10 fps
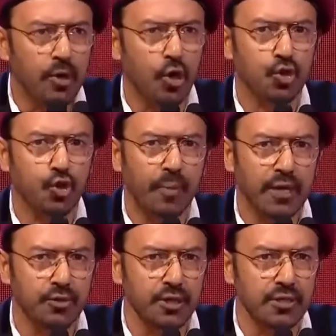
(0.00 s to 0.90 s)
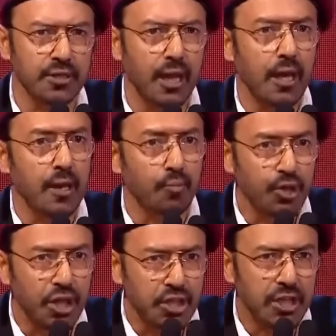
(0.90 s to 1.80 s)
রক্তপাত হয়েছে
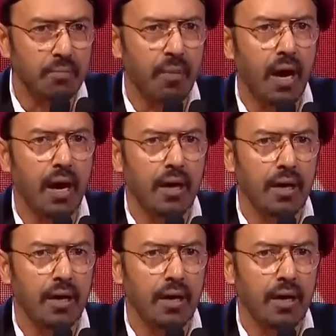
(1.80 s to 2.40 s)
বোধহয় সে মা